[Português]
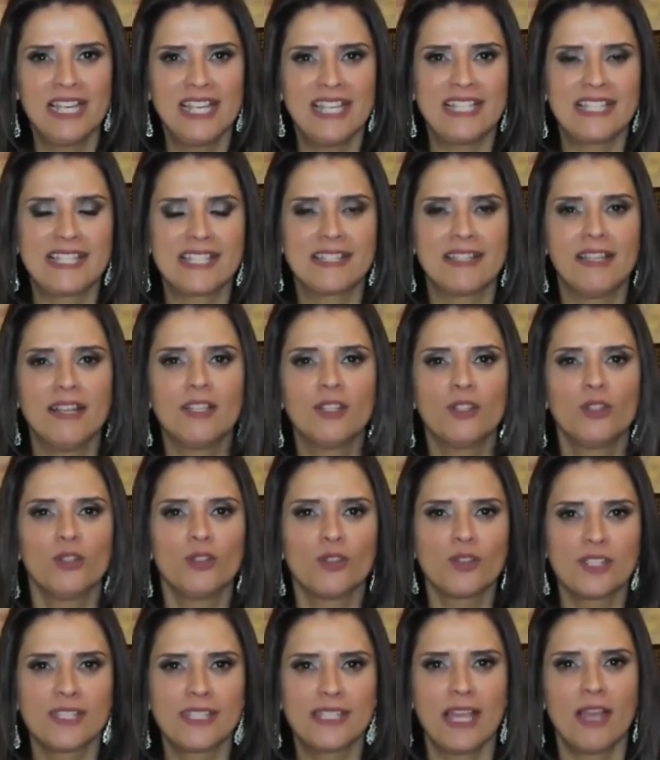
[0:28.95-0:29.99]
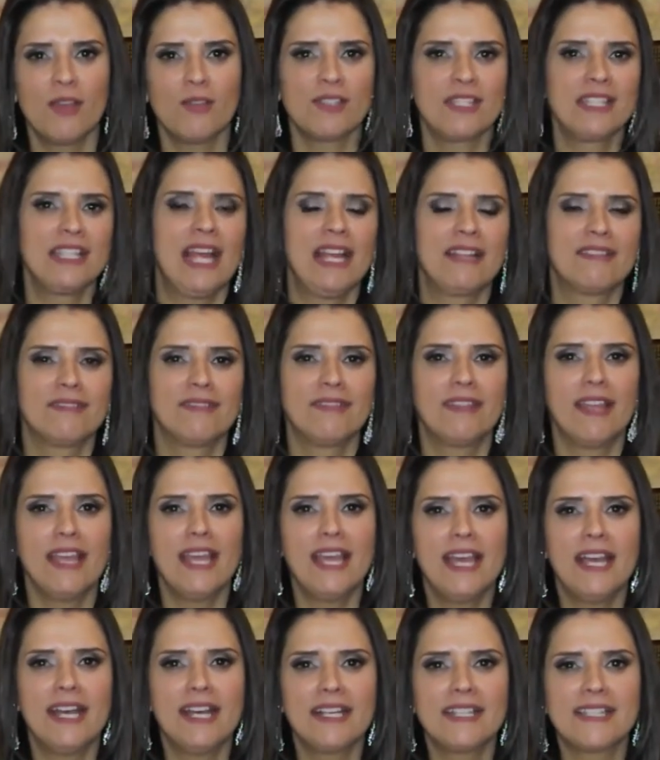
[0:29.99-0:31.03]
estando nos céus, na
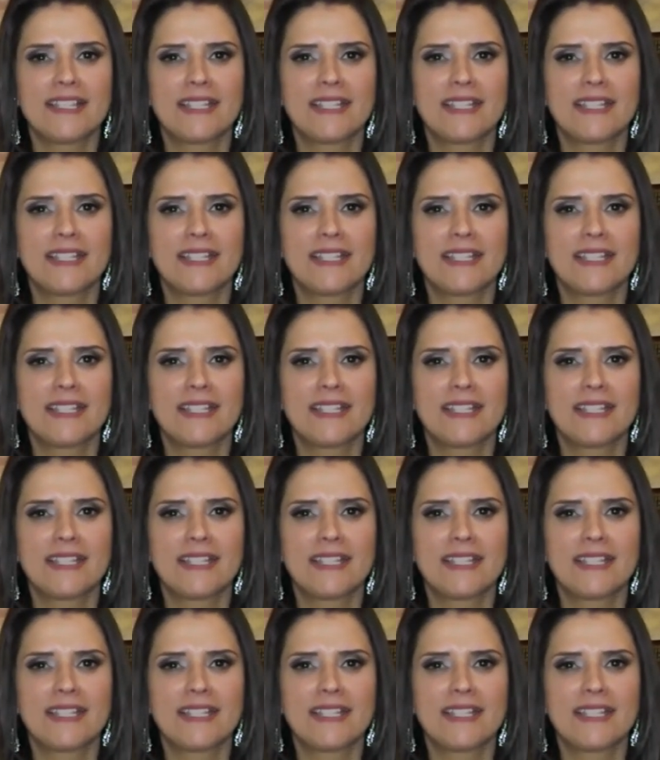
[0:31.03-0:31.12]
terra,